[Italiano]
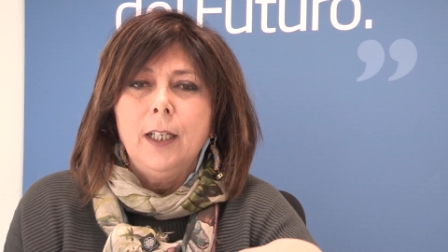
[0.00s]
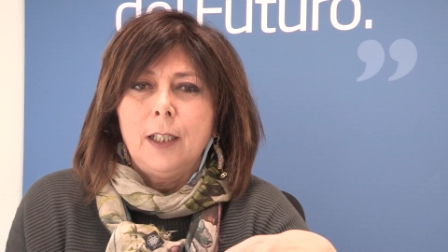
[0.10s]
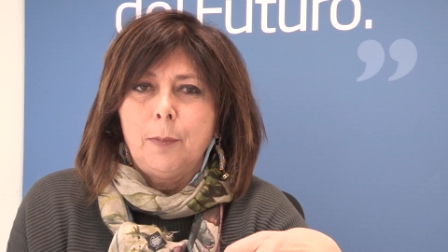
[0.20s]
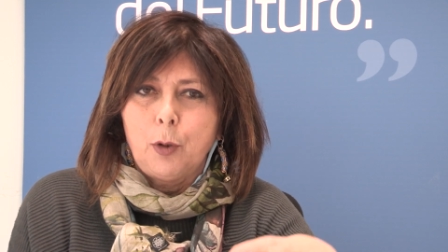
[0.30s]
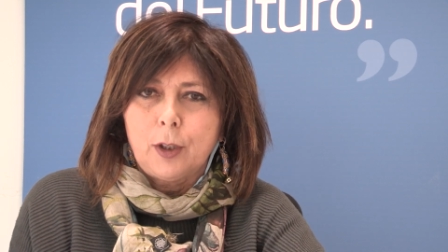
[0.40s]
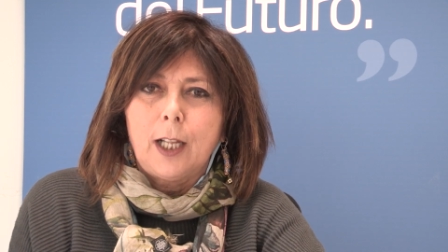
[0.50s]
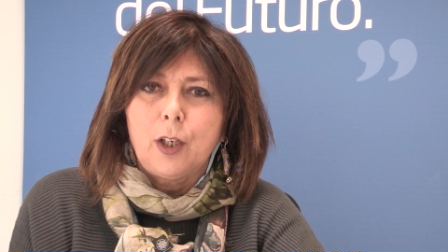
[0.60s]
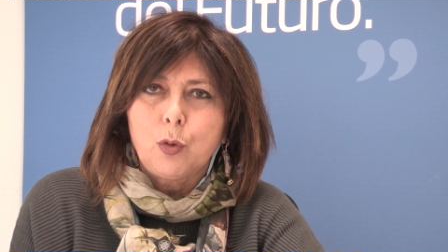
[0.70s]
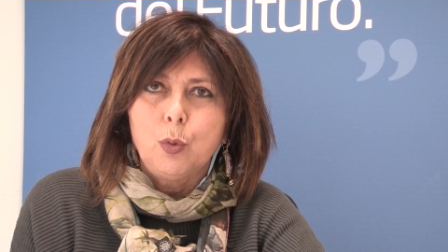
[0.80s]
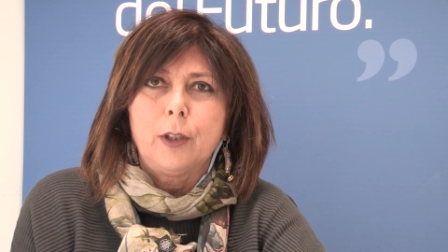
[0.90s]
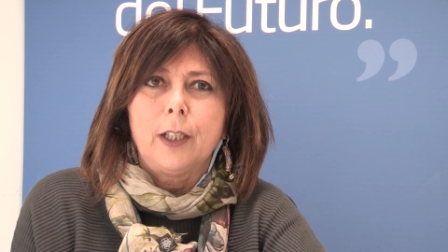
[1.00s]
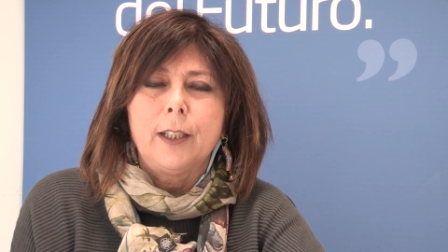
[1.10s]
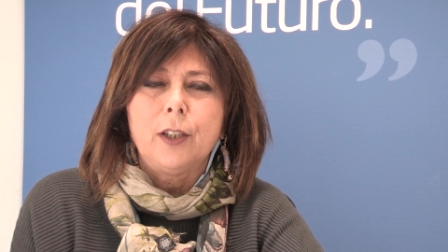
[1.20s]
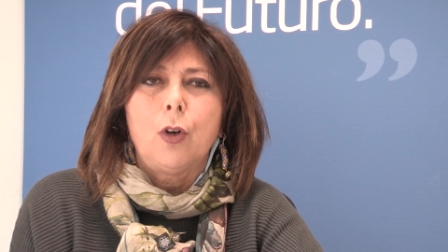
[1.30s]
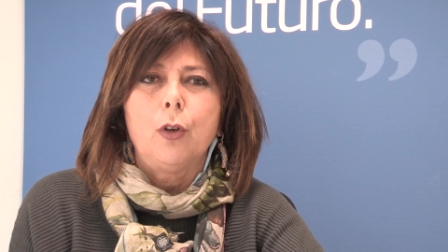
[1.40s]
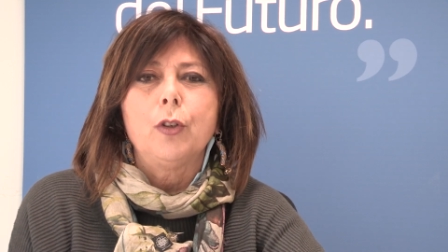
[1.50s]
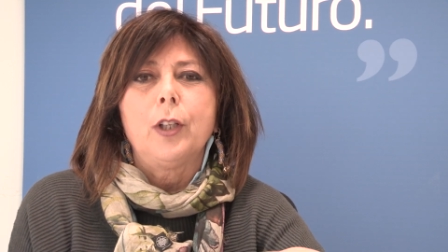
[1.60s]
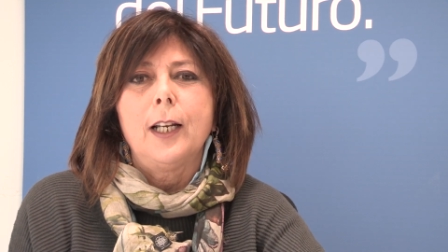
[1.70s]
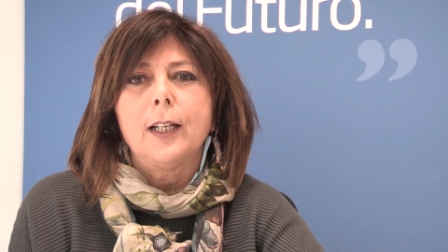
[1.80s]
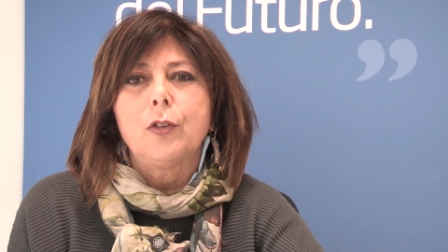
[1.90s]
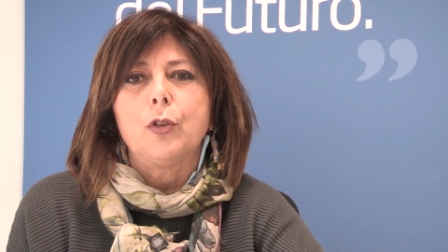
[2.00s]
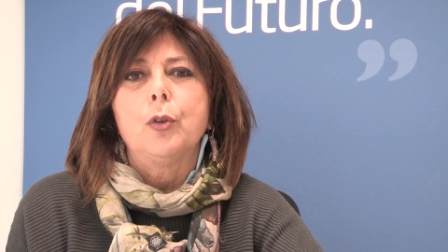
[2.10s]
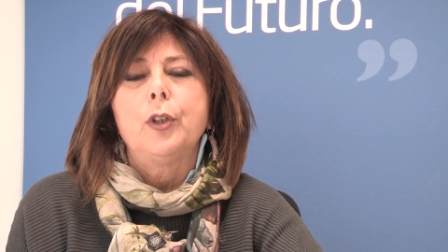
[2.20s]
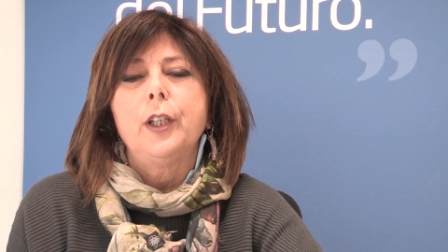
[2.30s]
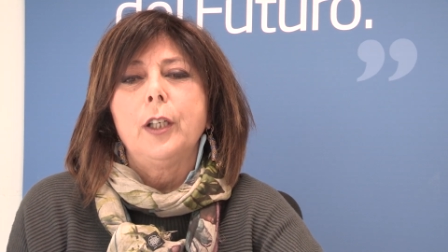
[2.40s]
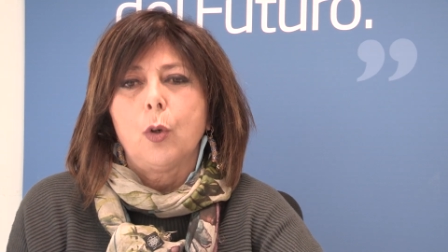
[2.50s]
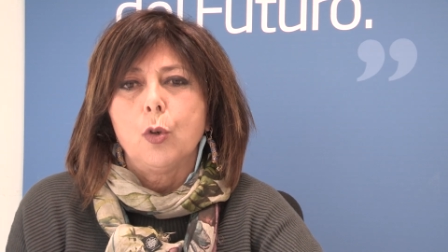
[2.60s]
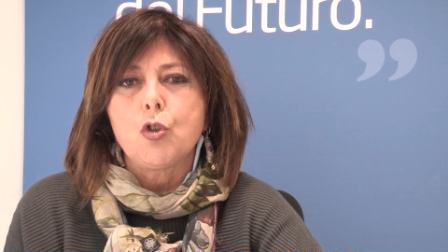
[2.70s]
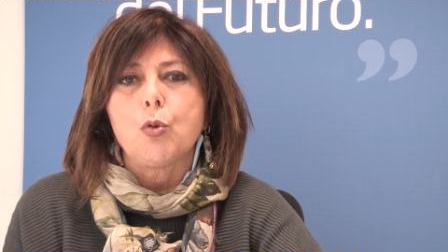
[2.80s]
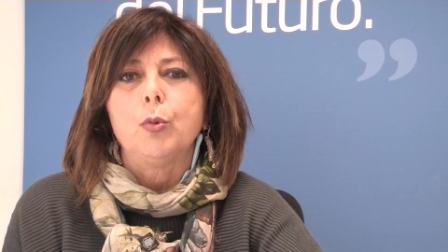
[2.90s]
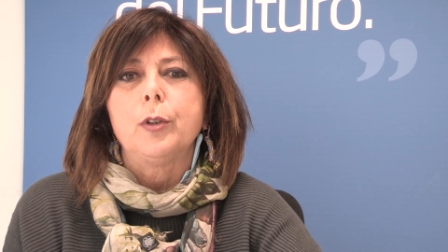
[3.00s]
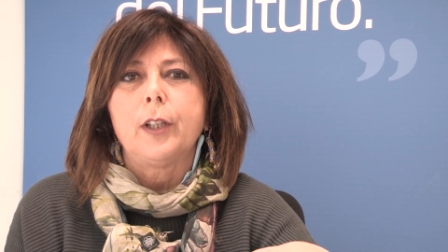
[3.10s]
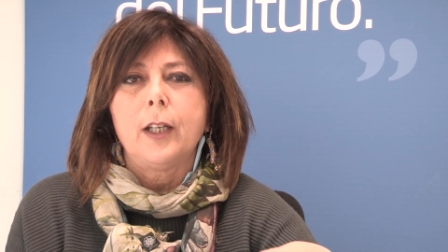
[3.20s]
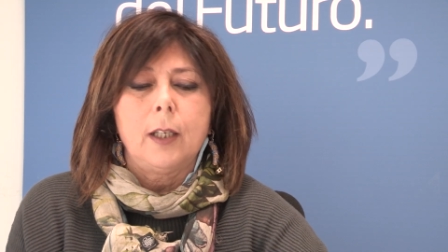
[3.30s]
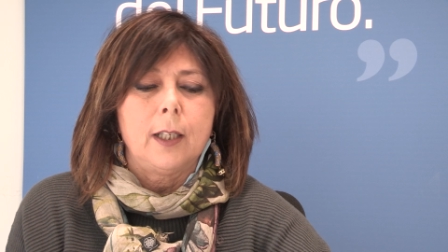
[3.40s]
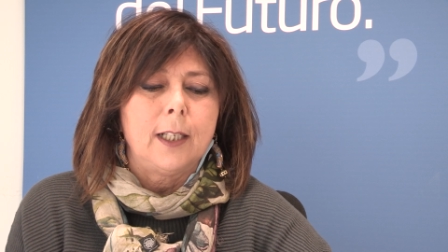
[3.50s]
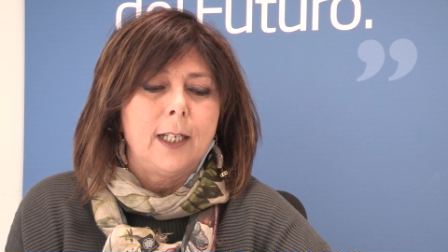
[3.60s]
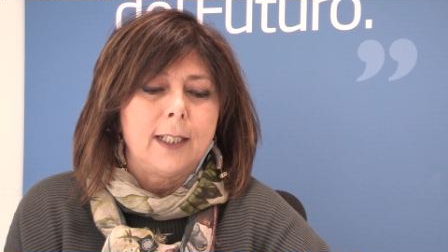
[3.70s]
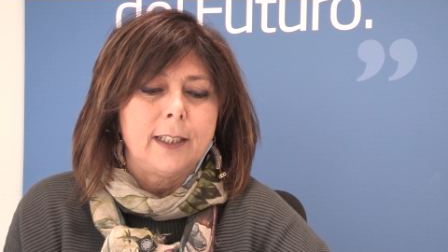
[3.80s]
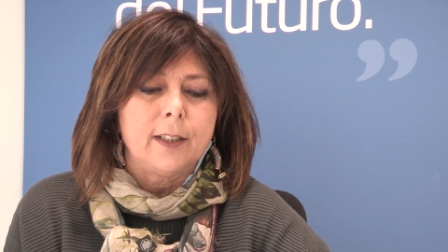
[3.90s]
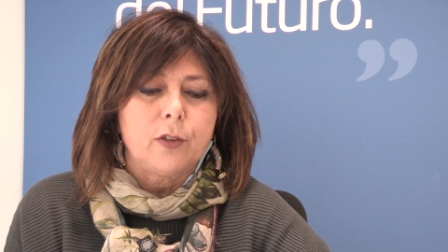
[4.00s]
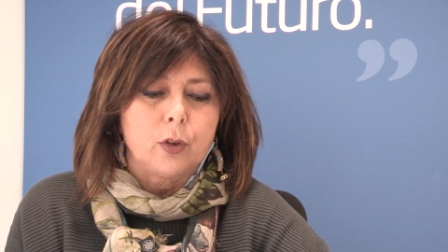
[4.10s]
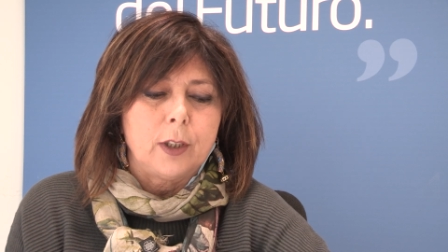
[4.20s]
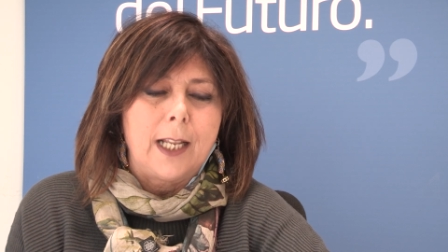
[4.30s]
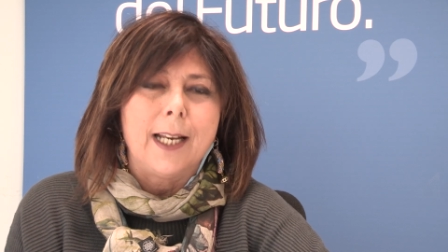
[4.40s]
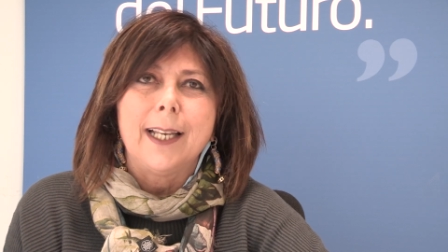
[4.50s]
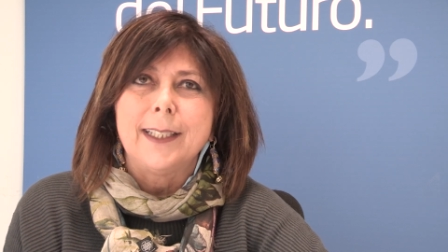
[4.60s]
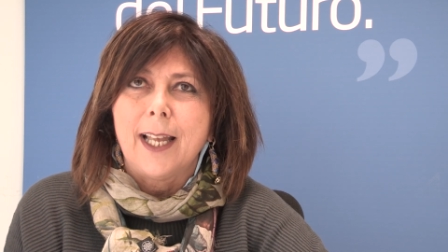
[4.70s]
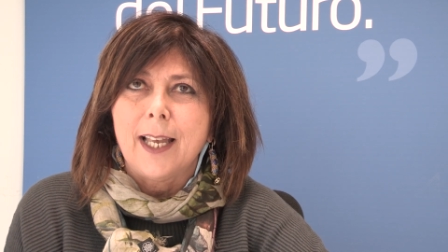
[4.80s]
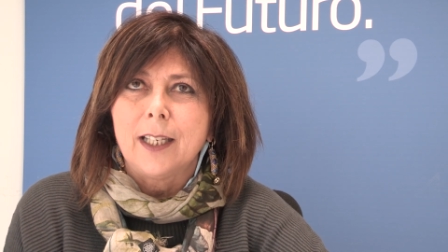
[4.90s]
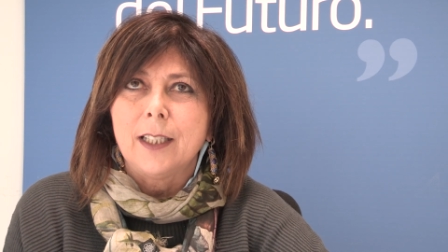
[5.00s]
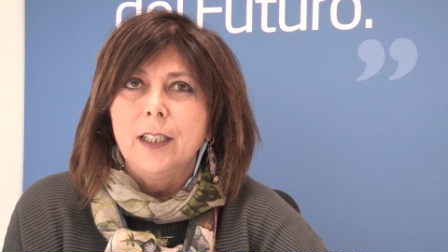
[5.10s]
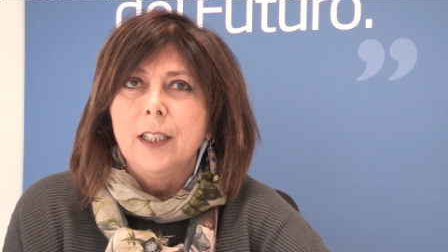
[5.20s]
eh, portare sul territorio delle azioni congiunte e nella direzione delle idee